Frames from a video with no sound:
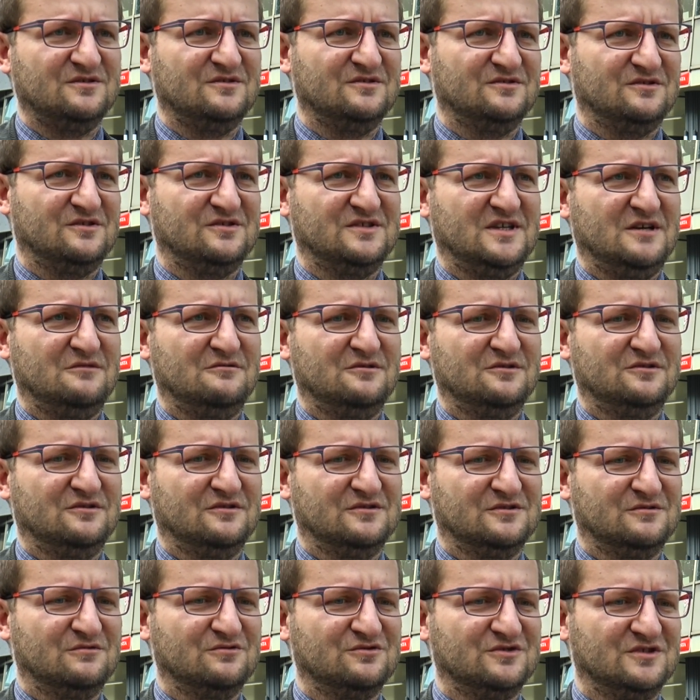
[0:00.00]
Zostało to
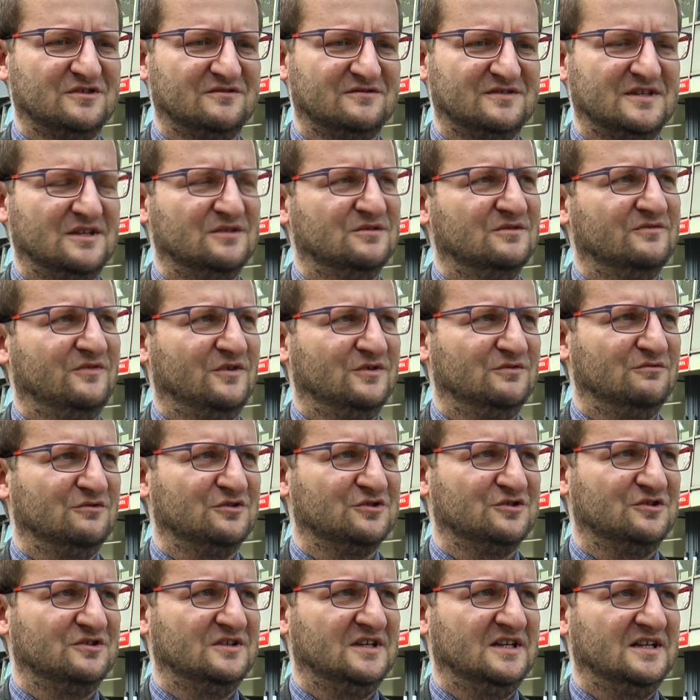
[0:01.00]
z różnych względów
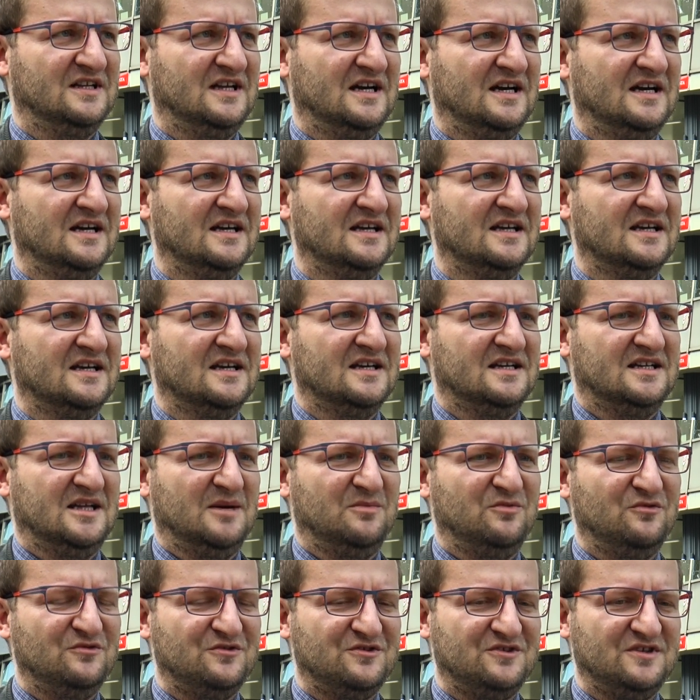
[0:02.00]
odłożone na, na
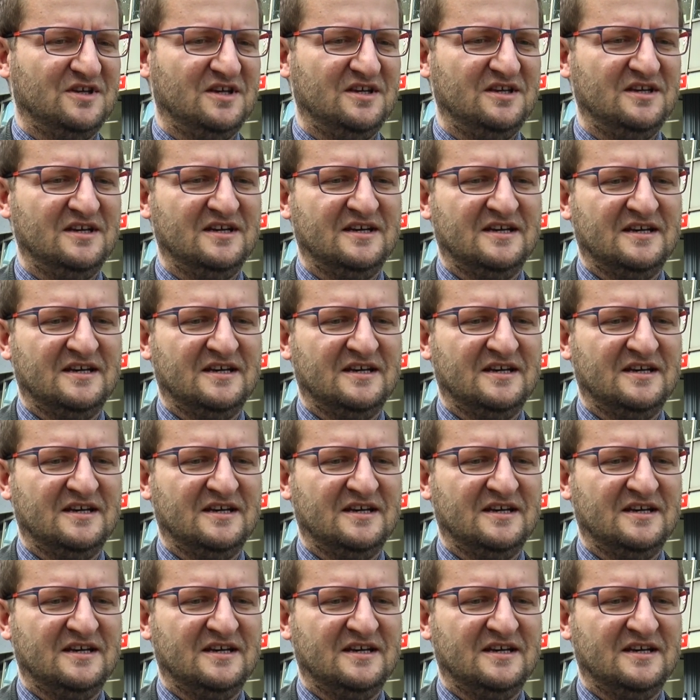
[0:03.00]
później.